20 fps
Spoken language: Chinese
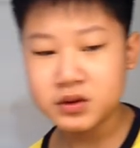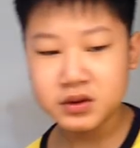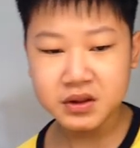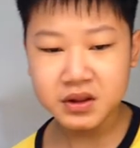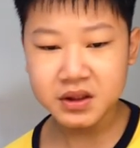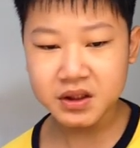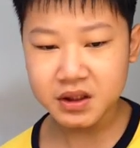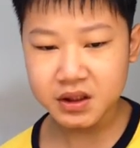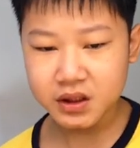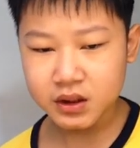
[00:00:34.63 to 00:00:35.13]
一
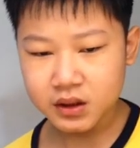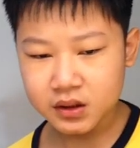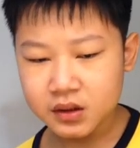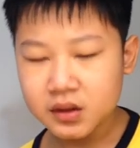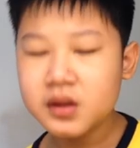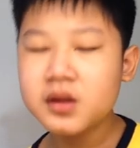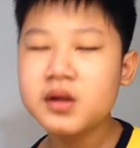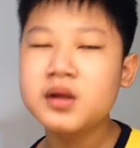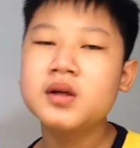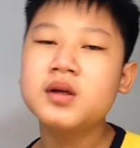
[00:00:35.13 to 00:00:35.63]
些，
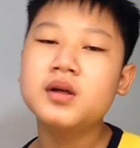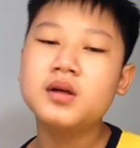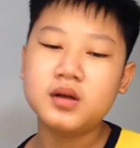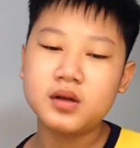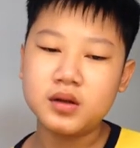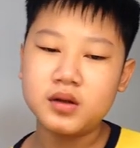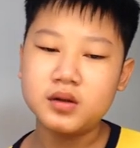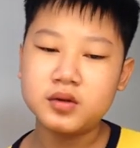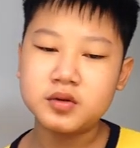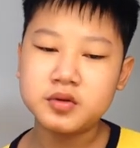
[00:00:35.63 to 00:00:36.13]

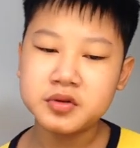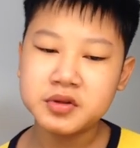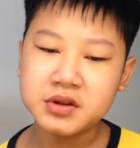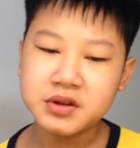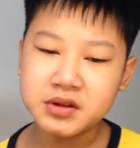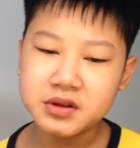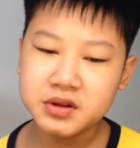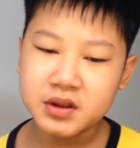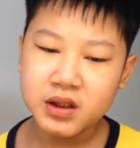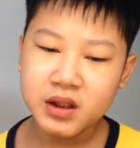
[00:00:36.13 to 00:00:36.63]
呃，就
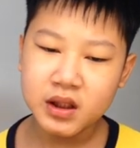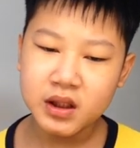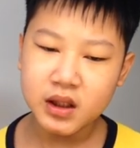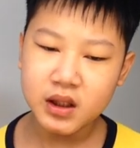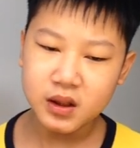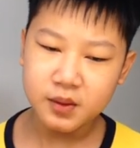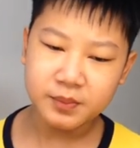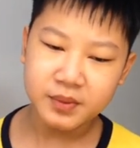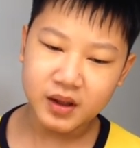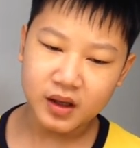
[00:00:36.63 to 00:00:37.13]
是
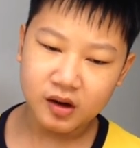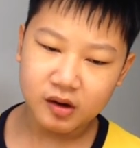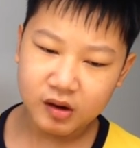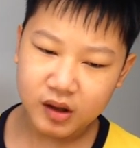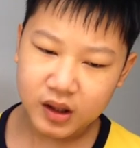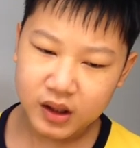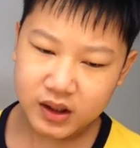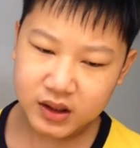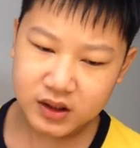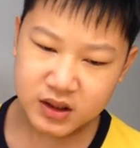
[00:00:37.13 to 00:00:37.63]
课表
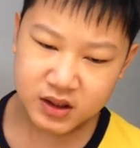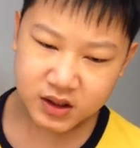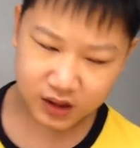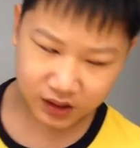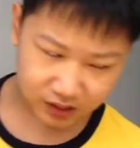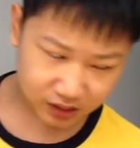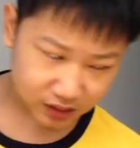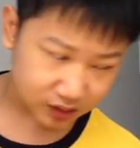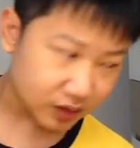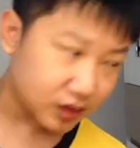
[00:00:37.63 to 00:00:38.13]
啊那
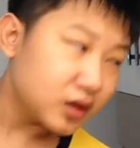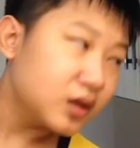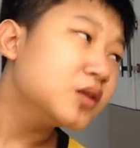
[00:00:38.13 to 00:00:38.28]
些的，